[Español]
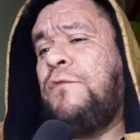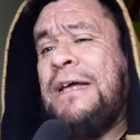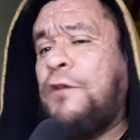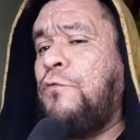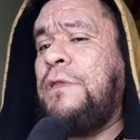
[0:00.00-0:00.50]

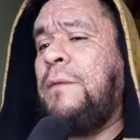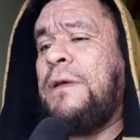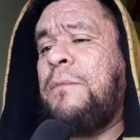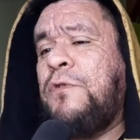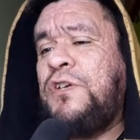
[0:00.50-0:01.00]
una ruta
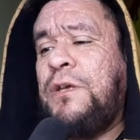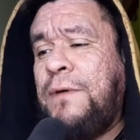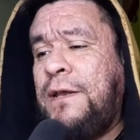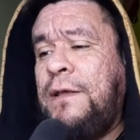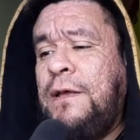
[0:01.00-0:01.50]
para poder
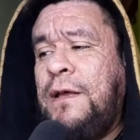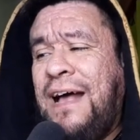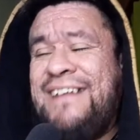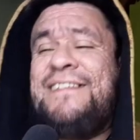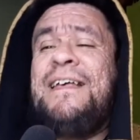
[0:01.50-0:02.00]
llevar
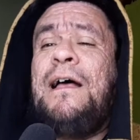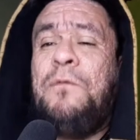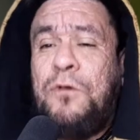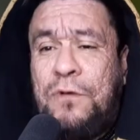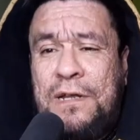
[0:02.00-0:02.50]
a
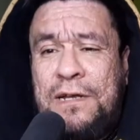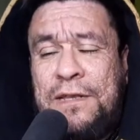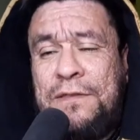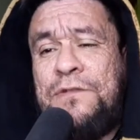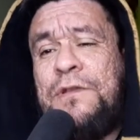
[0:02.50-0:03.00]
salvo con la
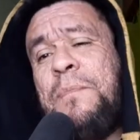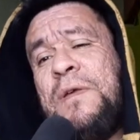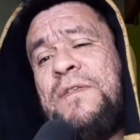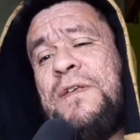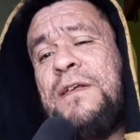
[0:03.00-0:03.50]
gente de su
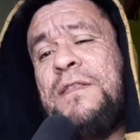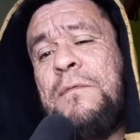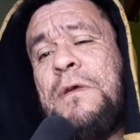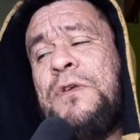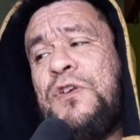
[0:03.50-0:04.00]
especie hasta
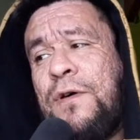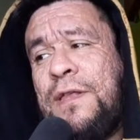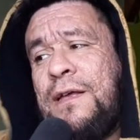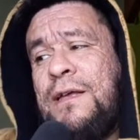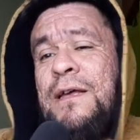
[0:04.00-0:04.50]
este Baby
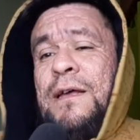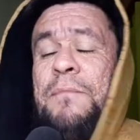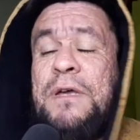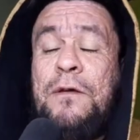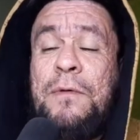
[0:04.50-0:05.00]
Yoda.
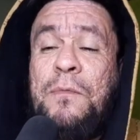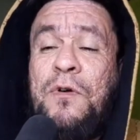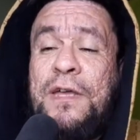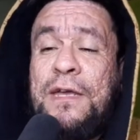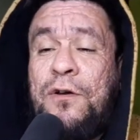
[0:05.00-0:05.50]
Pero
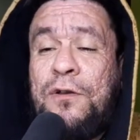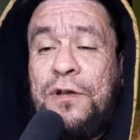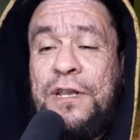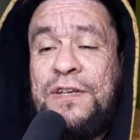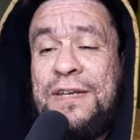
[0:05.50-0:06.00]
vemos que
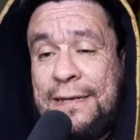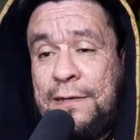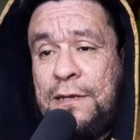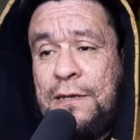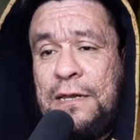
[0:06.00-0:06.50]
Gorkoresh
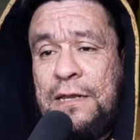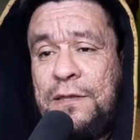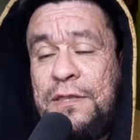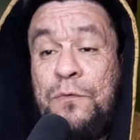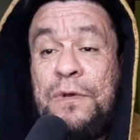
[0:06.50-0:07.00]
eh, le
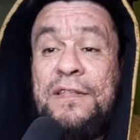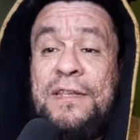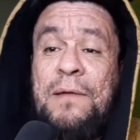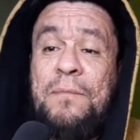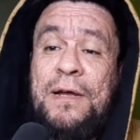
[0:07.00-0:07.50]
tiene una
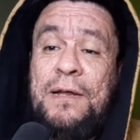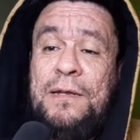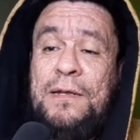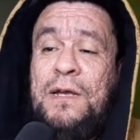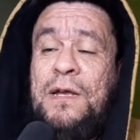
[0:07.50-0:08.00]
trampa,
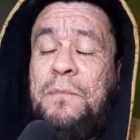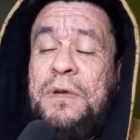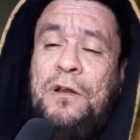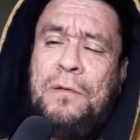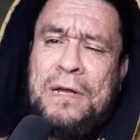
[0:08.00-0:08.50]

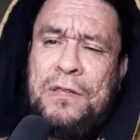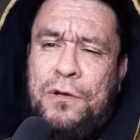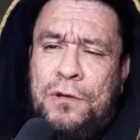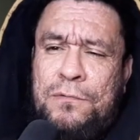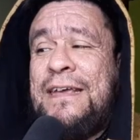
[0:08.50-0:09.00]
pero el
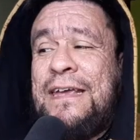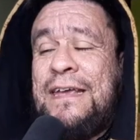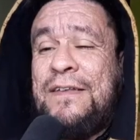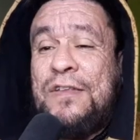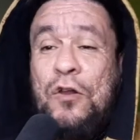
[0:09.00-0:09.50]
mando
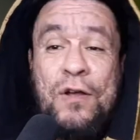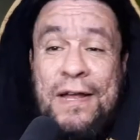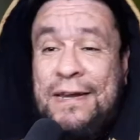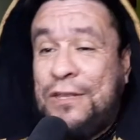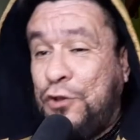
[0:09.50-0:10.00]
eh, se los
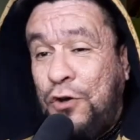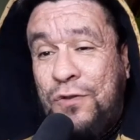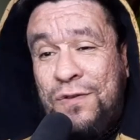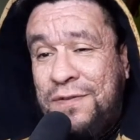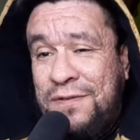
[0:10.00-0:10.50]
carga a
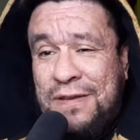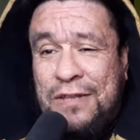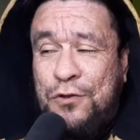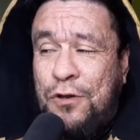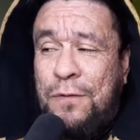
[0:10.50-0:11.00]
todos, a
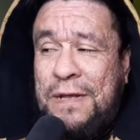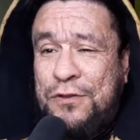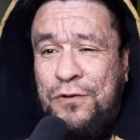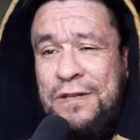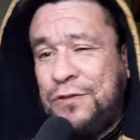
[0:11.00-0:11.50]
todos los
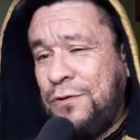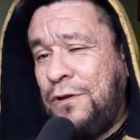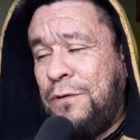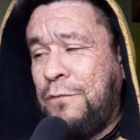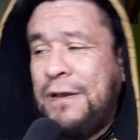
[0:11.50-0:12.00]
matones, a todos
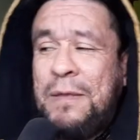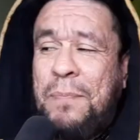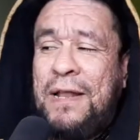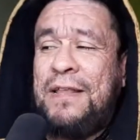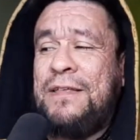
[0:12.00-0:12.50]
los
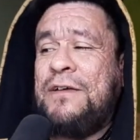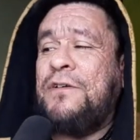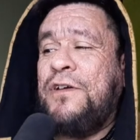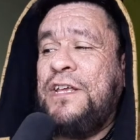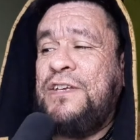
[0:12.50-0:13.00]
guardaespaldas de
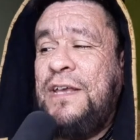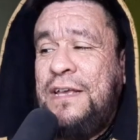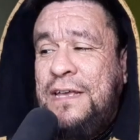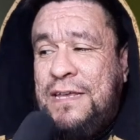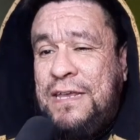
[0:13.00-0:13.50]
Gorkoresh
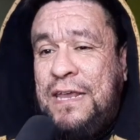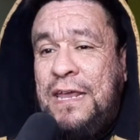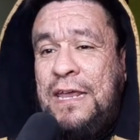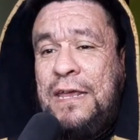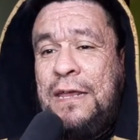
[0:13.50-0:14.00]

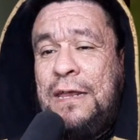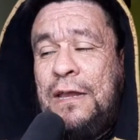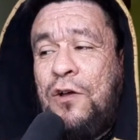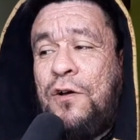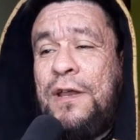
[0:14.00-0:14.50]
y
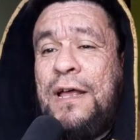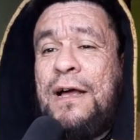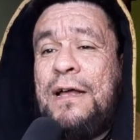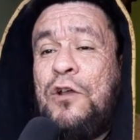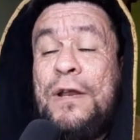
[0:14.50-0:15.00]

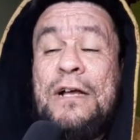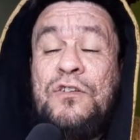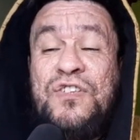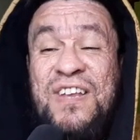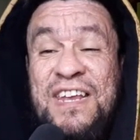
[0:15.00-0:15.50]
logra, logra
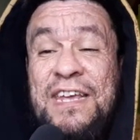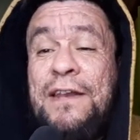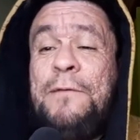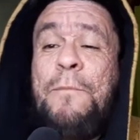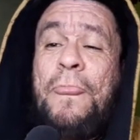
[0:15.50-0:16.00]

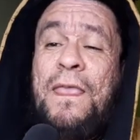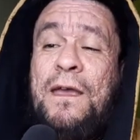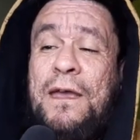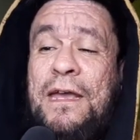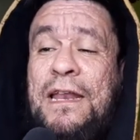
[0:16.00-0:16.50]
conseguir
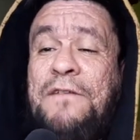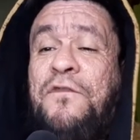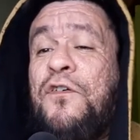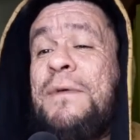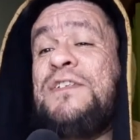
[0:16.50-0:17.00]
eh, la
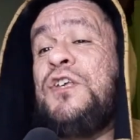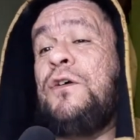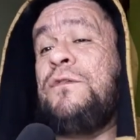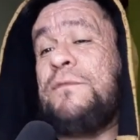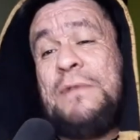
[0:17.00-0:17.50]

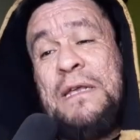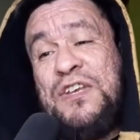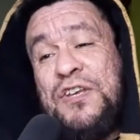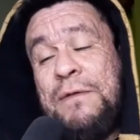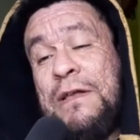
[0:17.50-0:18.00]
información
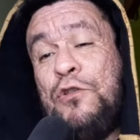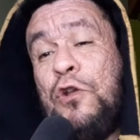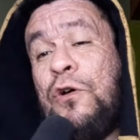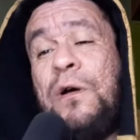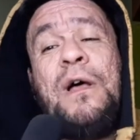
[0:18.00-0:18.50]

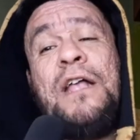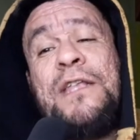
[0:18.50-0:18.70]
llevándolo a